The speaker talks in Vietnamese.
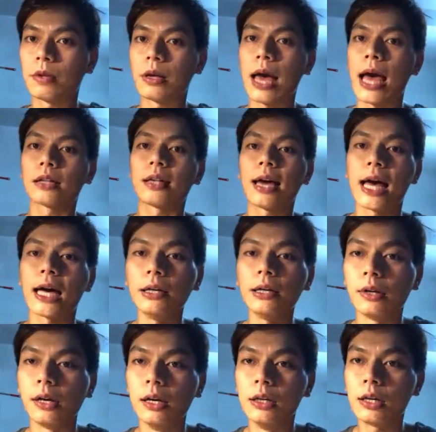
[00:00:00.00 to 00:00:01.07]
hàng tháng
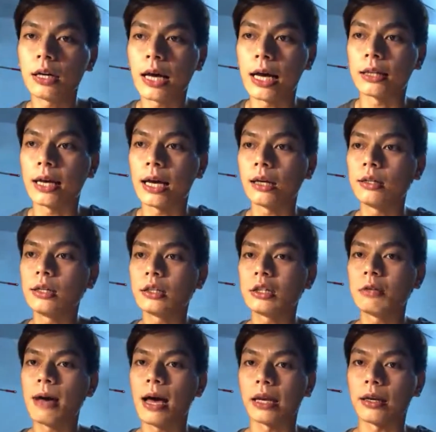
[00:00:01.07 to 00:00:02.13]
lương hàng tháng lương cơ
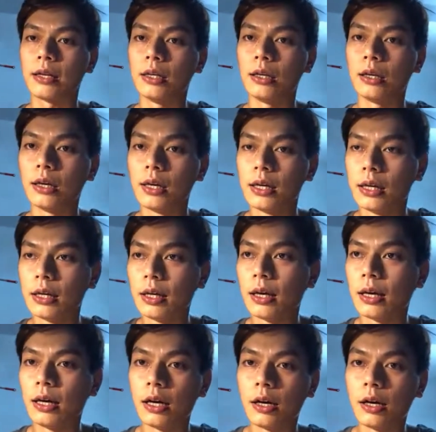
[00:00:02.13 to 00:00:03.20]
bản thì uh,